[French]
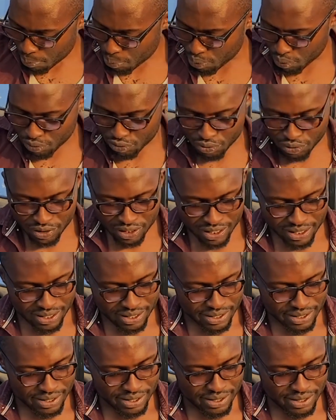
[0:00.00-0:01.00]
produit
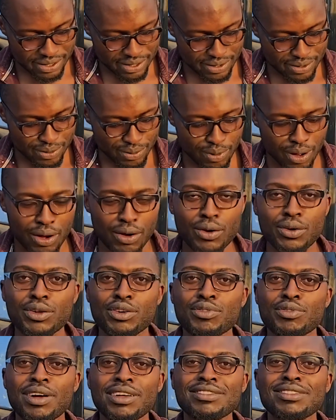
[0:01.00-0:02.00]
encore le
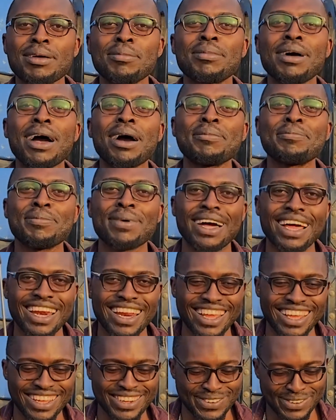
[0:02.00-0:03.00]
troisième
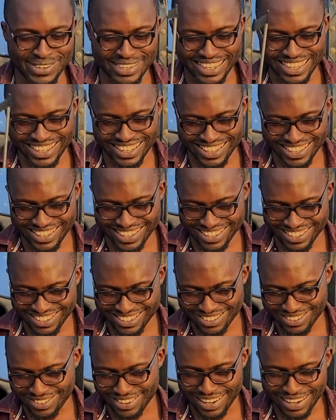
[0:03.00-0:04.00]
appareil ou kit,
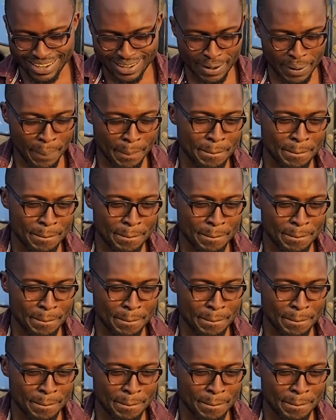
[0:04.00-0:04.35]
voilà,